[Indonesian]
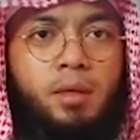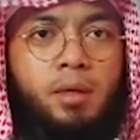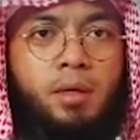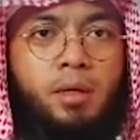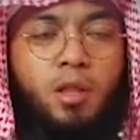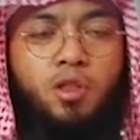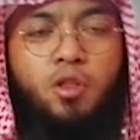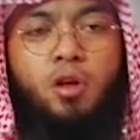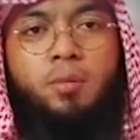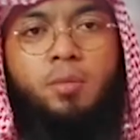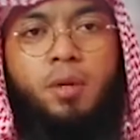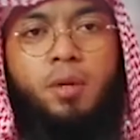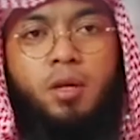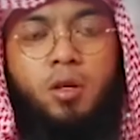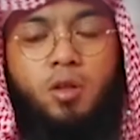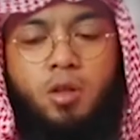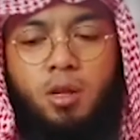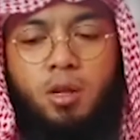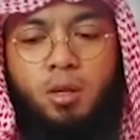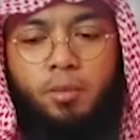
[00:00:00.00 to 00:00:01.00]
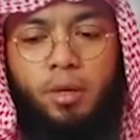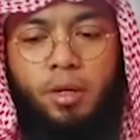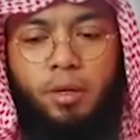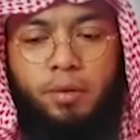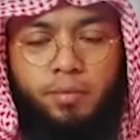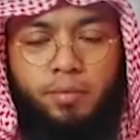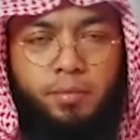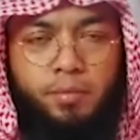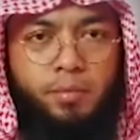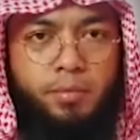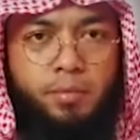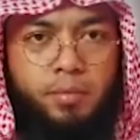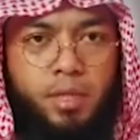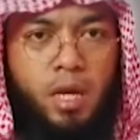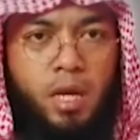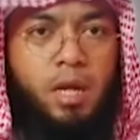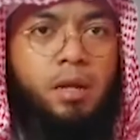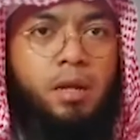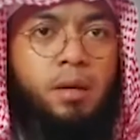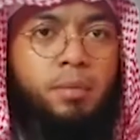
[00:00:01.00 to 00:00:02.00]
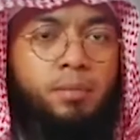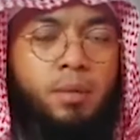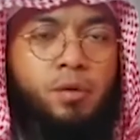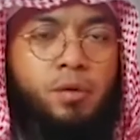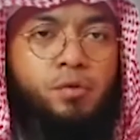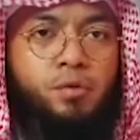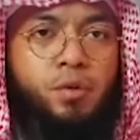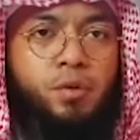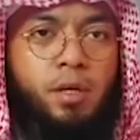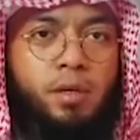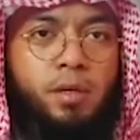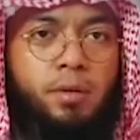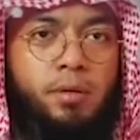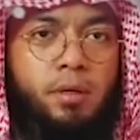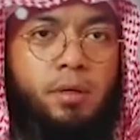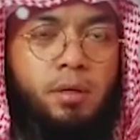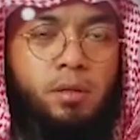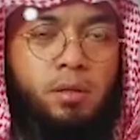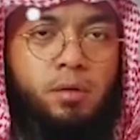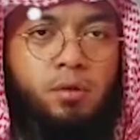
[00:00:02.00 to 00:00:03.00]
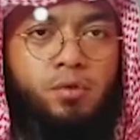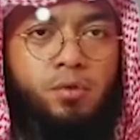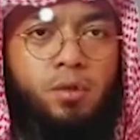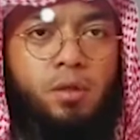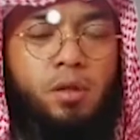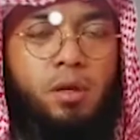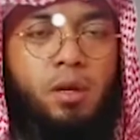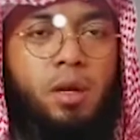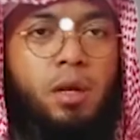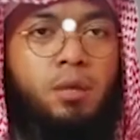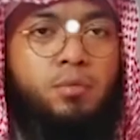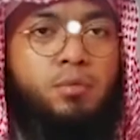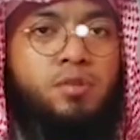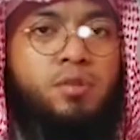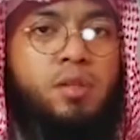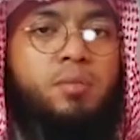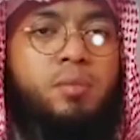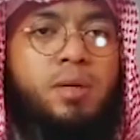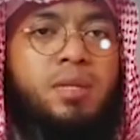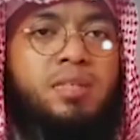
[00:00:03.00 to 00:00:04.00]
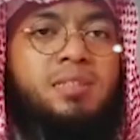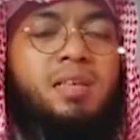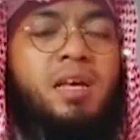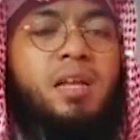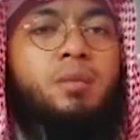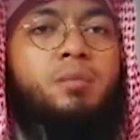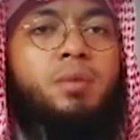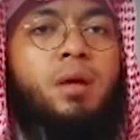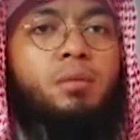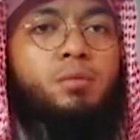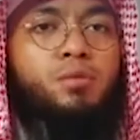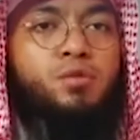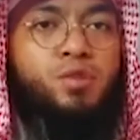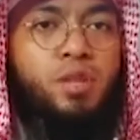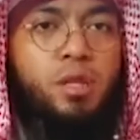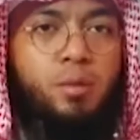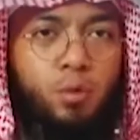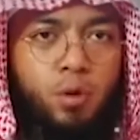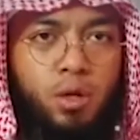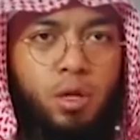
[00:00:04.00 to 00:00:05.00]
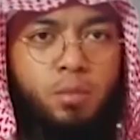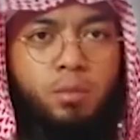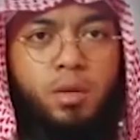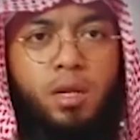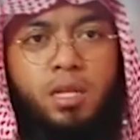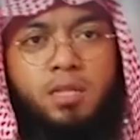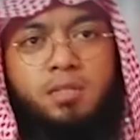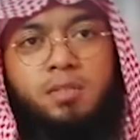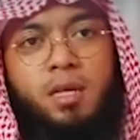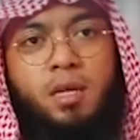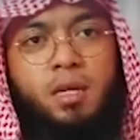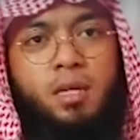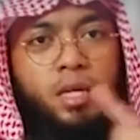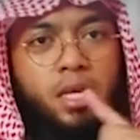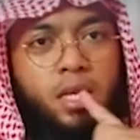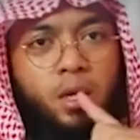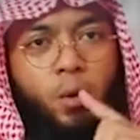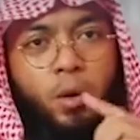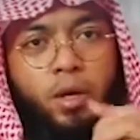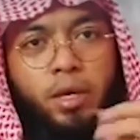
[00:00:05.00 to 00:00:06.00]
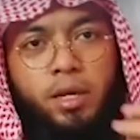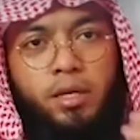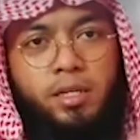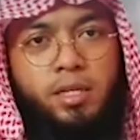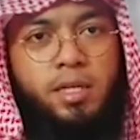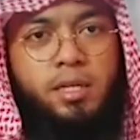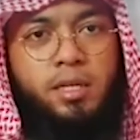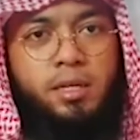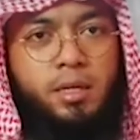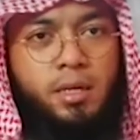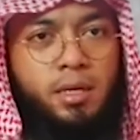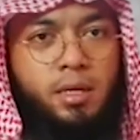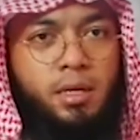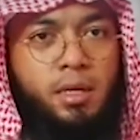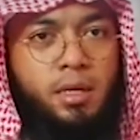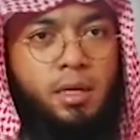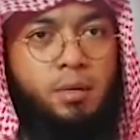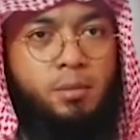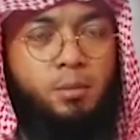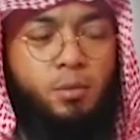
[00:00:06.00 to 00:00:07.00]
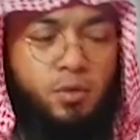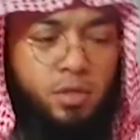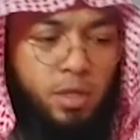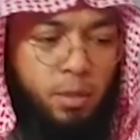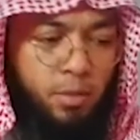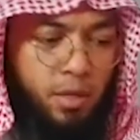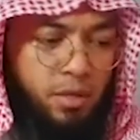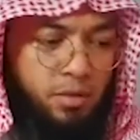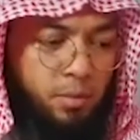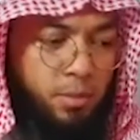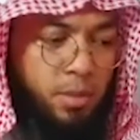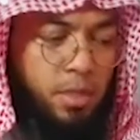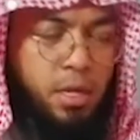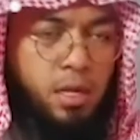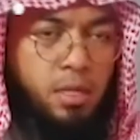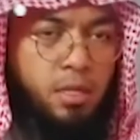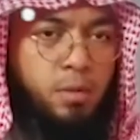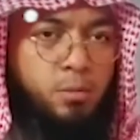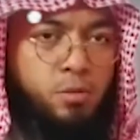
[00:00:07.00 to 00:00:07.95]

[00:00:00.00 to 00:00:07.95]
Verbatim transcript: kezaliman-kezaliman terhadap manusia. Kata Rasulullah, al-musliman al muslimuna min lisanihi wa yadi. Muslim yang sebenarnya,